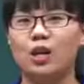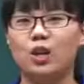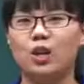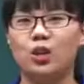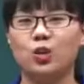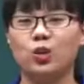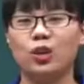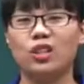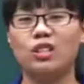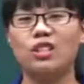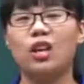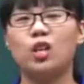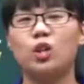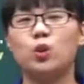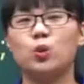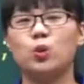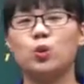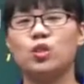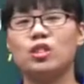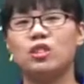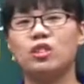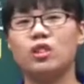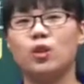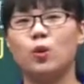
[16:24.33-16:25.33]
学校
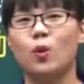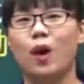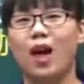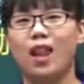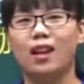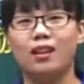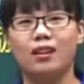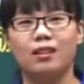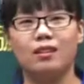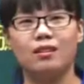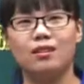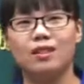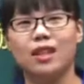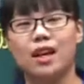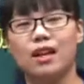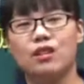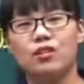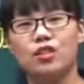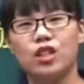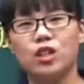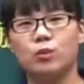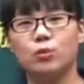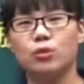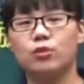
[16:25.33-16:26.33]
组织的管理，在
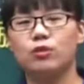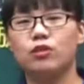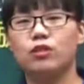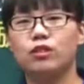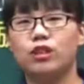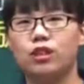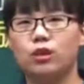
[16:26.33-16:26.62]
这部分